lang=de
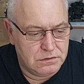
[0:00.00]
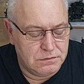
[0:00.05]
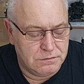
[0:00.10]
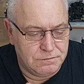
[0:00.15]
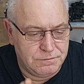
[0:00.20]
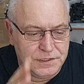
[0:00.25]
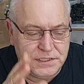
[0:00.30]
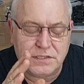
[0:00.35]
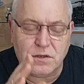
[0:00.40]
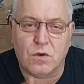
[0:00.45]

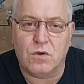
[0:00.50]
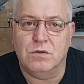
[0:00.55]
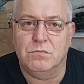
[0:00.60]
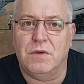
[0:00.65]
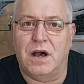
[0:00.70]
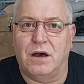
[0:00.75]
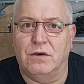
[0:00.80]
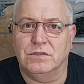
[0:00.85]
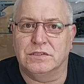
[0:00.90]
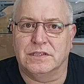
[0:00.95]
Wie es auch
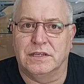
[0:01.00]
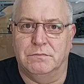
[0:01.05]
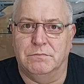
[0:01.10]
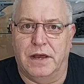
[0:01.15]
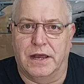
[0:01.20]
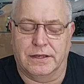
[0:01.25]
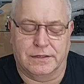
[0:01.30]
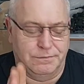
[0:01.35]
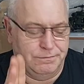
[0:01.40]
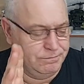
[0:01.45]
immer ausgehen
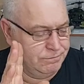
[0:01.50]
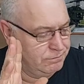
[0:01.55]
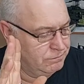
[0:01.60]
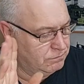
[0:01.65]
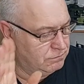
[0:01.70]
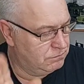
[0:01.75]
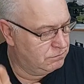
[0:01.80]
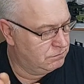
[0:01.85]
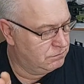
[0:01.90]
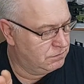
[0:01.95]
mag.
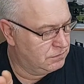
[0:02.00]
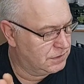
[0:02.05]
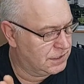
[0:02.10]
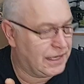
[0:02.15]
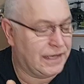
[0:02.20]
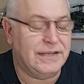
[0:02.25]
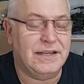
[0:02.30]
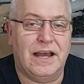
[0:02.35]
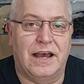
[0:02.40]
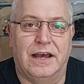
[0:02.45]

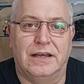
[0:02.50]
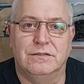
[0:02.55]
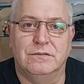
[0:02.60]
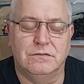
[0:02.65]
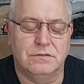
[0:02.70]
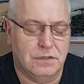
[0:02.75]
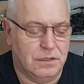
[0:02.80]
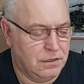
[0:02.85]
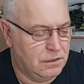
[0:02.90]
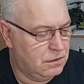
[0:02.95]
Keine
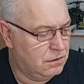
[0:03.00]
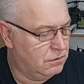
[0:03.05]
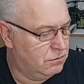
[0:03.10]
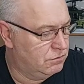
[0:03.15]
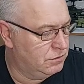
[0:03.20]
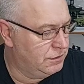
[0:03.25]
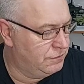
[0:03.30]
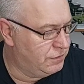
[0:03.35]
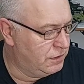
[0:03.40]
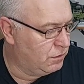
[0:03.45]
Ahnung.
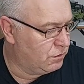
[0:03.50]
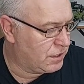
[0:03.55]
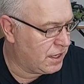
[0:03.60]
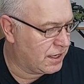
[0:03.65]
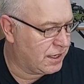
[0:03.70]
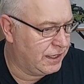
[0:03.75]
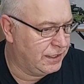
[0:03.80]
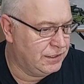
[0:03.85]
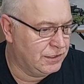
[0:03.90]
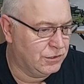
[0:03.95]
Und ich will auch gar
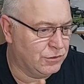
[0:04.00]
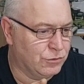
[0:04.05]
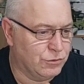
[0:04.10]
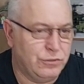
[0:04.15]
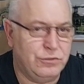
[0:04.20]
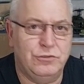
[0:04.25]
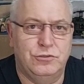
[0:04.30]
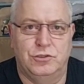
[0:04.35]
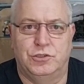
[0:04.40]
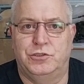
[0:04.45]
keine
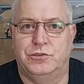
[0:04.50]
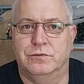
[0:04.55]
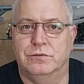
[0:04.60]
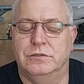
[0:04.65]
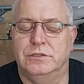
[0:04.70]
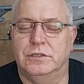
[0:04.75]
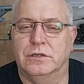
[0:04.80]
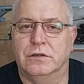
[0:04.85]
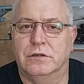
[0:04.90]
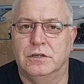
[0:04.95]
Gerüchte
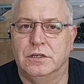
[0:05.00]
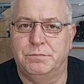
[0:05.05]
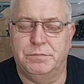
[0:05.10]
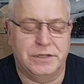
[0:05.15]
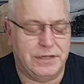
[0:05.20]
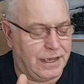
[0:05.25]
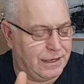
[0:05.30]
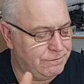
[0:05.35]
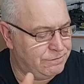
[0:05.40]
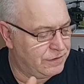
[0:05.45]
schwören hier. Ich
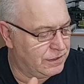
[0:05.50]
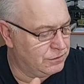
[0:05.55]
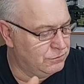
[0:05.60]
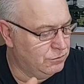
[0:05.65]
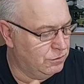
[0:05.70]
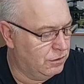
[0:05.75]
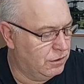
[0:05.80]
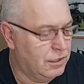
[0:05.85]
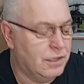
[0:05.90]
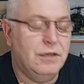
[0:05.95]
bin einfach
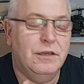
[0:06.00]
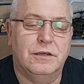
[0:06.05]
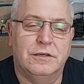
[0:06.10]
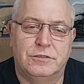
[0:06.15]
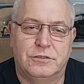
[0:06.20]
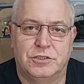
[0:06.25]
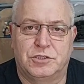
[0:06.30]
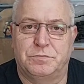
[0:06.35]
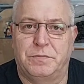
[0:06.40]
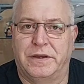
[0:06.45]
nur
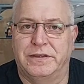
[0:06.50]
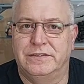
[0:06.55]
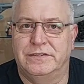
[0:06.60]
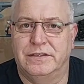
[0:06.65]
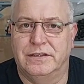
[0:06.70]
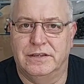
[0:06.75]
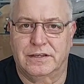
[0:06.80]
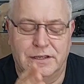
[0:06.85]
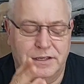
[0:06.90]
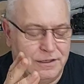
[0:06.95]
gespannt,
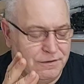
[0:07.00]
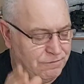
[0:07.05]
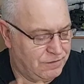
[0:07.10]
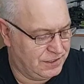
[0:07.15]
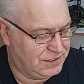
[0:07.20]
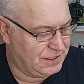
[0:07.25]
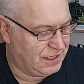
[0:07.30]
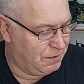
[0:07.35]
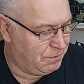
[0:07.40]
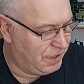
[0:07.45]

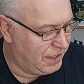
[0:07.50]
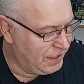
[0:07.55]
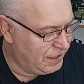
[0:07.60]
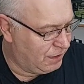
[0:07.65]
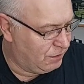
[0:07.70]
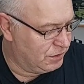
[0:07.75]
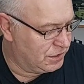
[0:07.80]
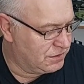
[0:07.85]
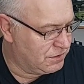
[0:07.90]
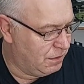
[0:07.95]
was dabei
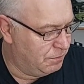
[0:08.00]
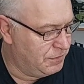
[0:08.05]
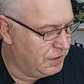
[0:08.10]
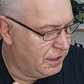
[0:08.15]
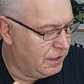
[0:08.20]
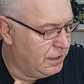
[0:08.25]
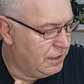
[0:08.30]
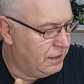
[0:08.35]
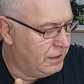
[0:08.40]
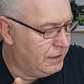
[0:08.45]
rauskommt.
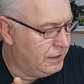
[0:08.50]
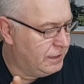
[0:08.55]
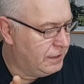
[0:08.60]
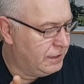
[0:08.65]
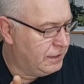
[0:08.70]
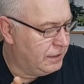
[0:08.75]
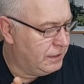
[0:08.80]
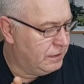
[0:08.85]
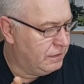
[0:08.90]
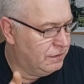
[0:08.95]

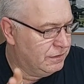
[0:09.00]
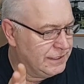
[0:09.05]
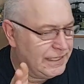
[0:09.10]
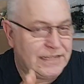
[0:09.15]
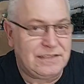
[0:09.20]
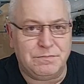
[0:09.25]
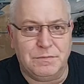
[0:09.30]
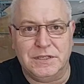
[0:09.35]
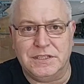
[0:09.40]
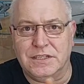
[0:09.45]
Und
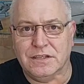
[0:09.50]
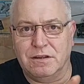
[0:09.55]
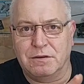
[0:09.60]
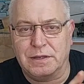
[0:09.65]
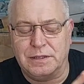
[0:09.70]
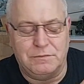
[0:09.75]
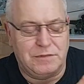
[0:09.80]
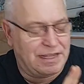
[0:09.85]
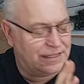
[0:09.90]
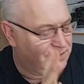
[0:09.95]
jetzt möchte ich
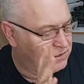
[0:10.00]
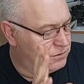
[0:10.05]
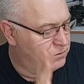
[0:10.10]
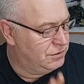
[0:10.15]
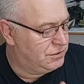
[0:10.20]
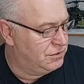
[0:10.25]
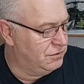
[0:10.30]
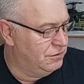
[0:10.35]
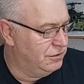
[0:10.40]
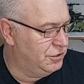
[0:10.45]
noch ganz
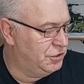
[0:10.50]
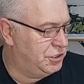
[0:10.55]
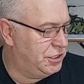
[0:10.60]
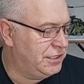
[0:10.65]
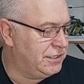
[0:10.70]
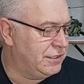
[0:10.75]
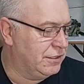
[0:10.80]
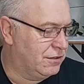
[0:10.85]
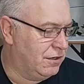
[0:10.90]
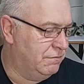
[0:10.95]
kurz zu einer
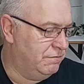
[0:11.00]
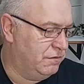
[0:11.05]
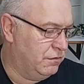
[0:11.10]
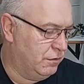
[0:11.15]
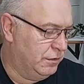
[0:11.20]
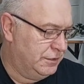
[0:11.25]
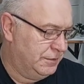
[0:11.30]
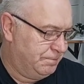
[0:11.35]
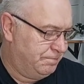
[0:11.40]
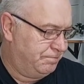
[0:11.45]
Geschichte kommen,
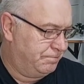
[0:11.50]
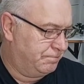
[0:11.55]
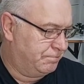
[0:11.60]
Freunde.